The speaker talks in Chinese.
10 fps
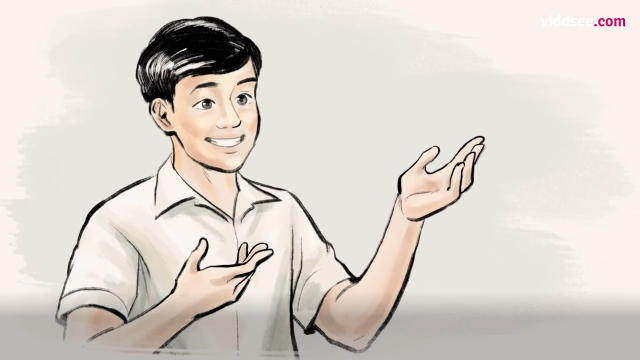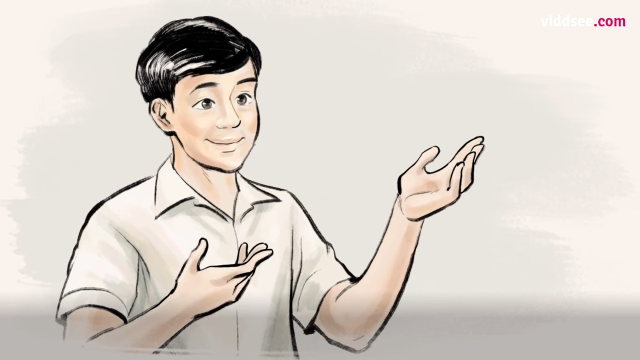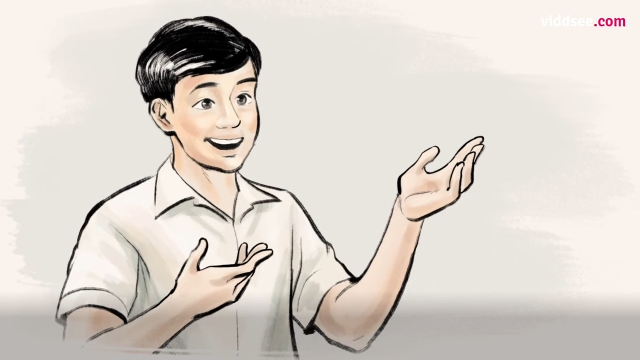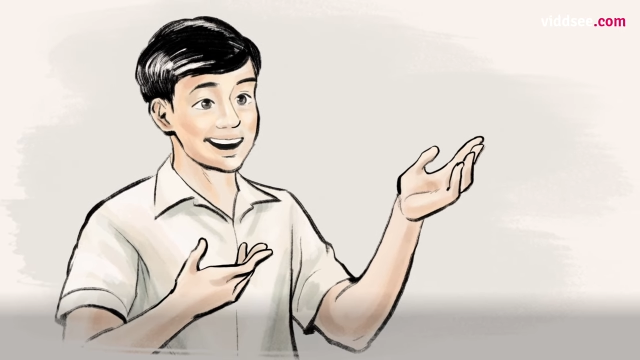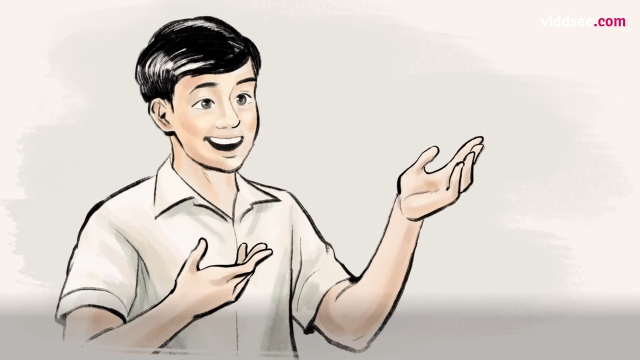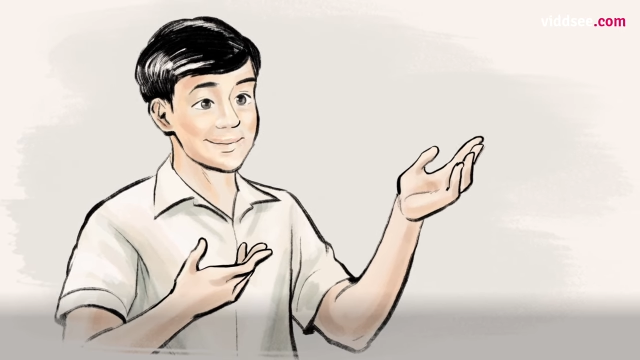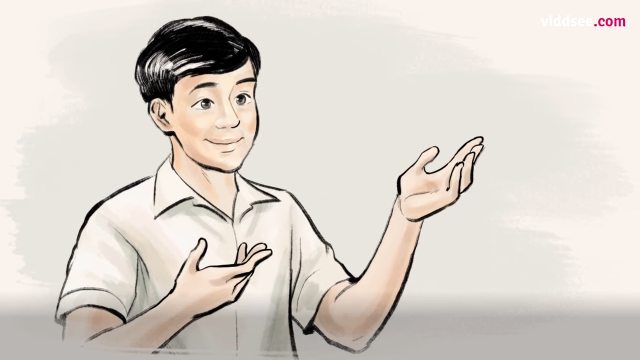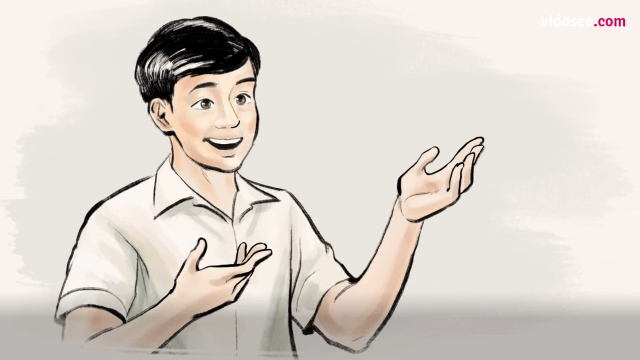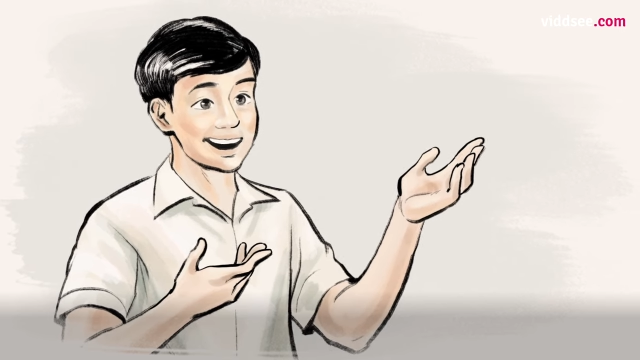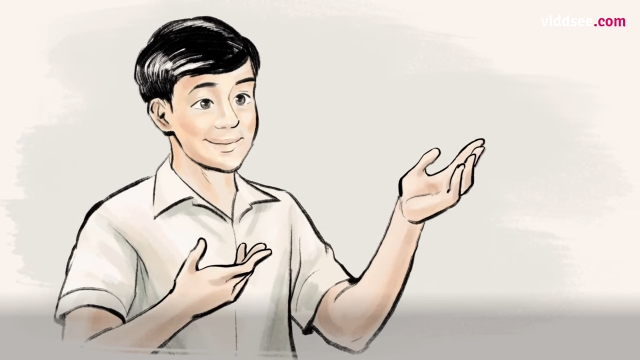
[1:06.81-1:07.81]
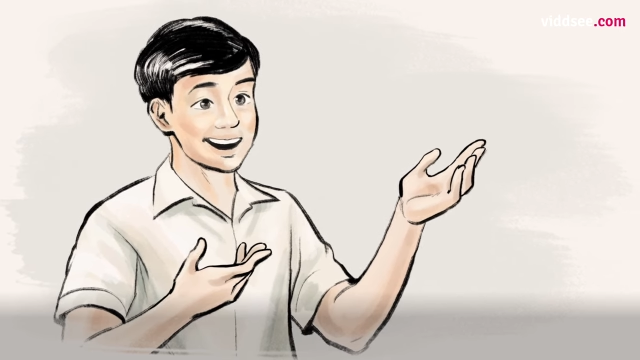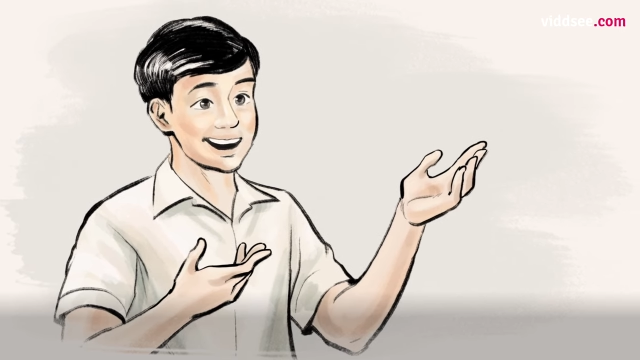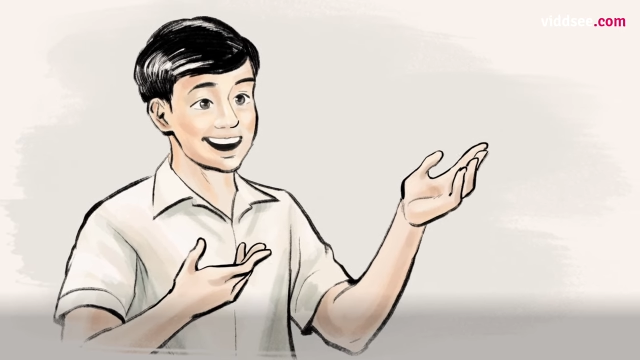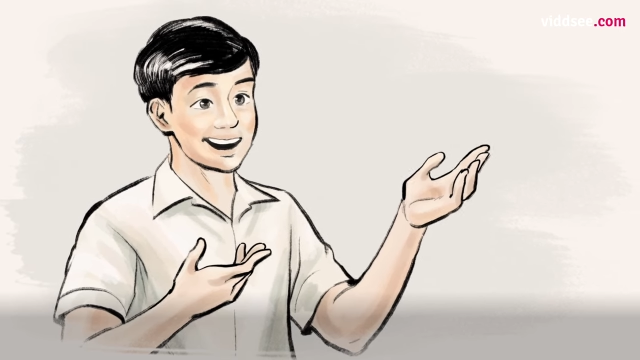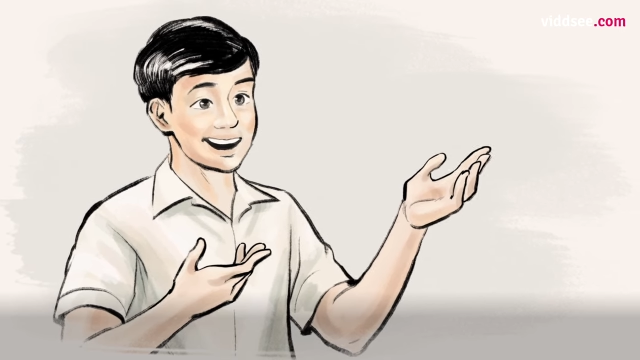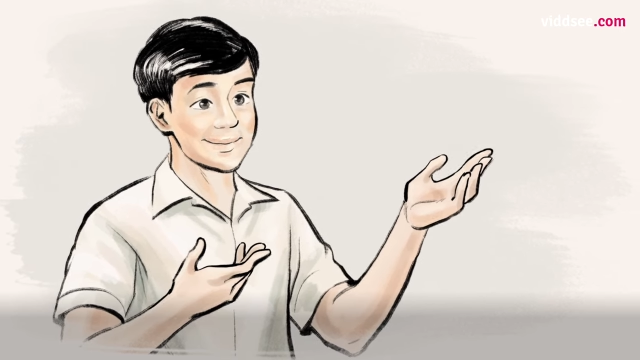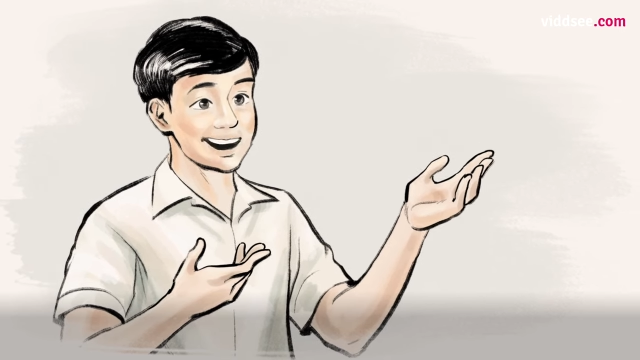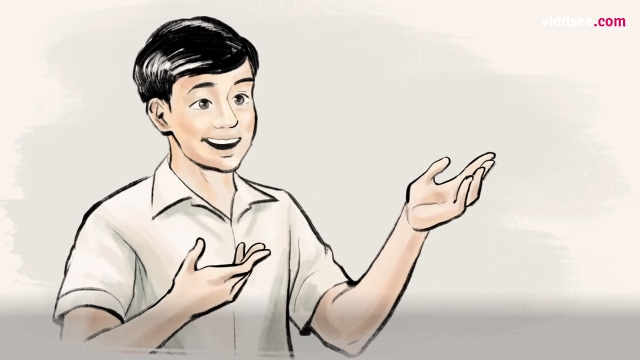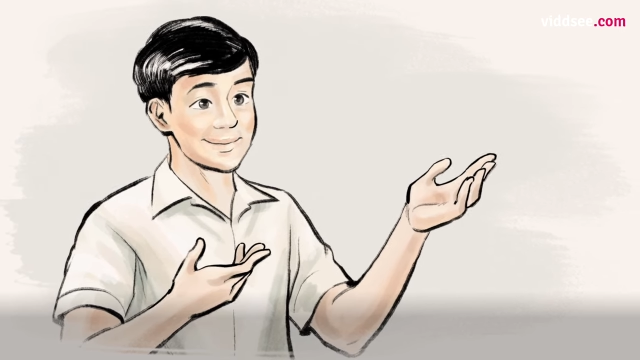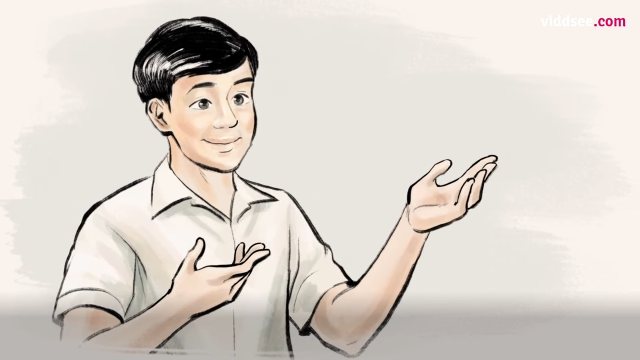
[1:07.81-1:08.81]
写平新加坡的什么什么，
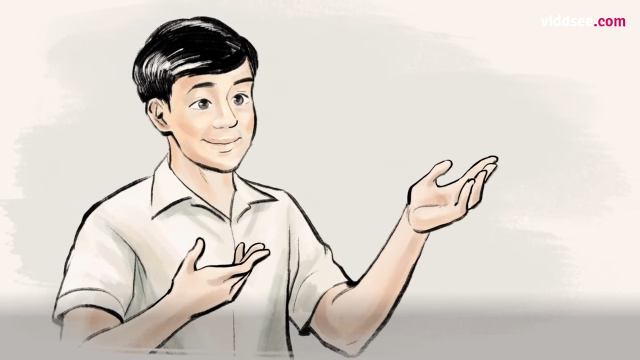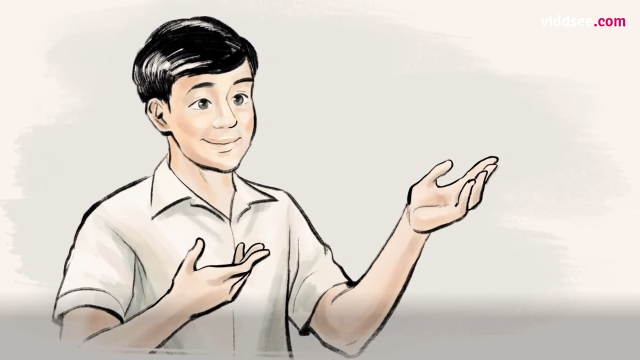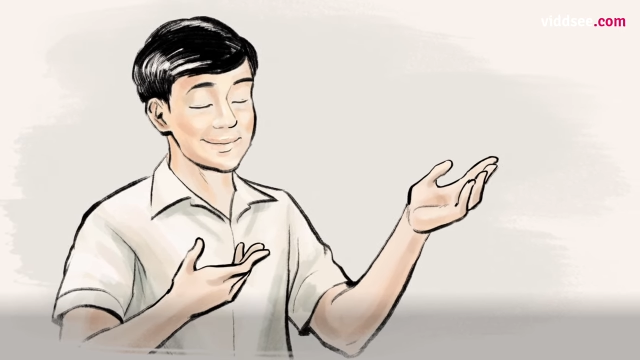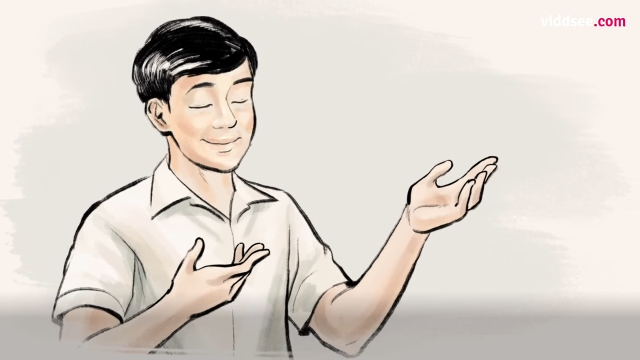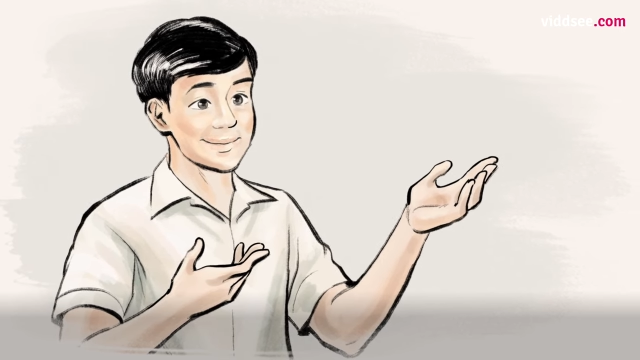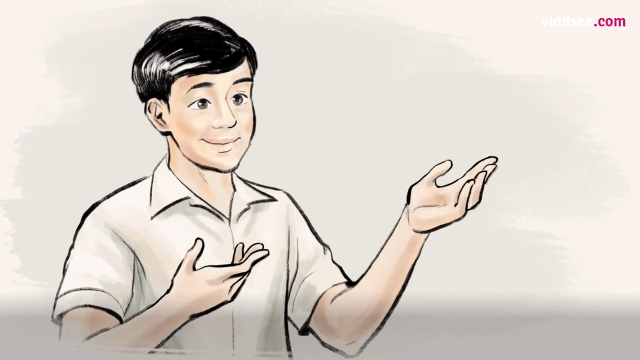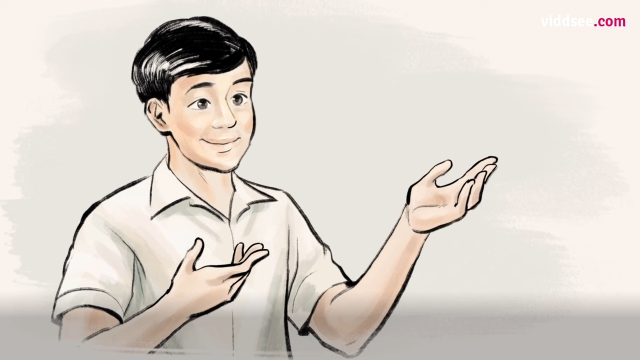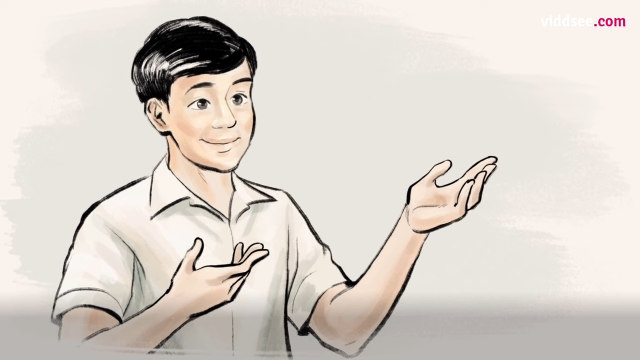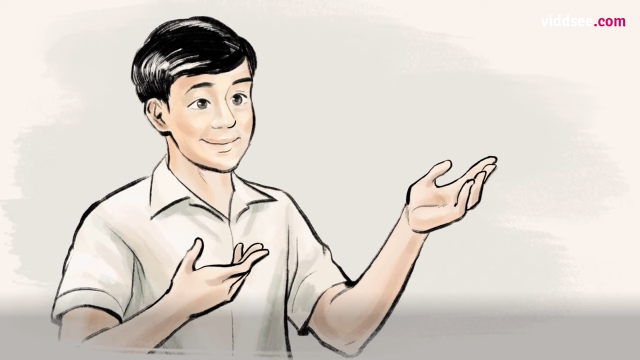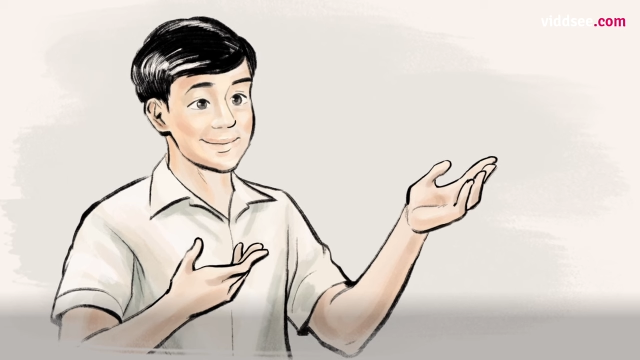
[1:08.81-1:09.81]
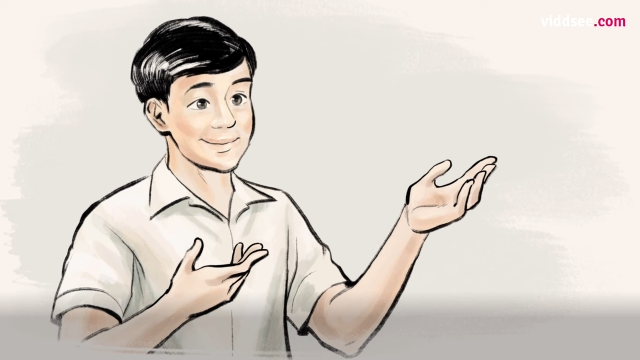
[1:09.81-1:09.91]
这样是很枯燥的。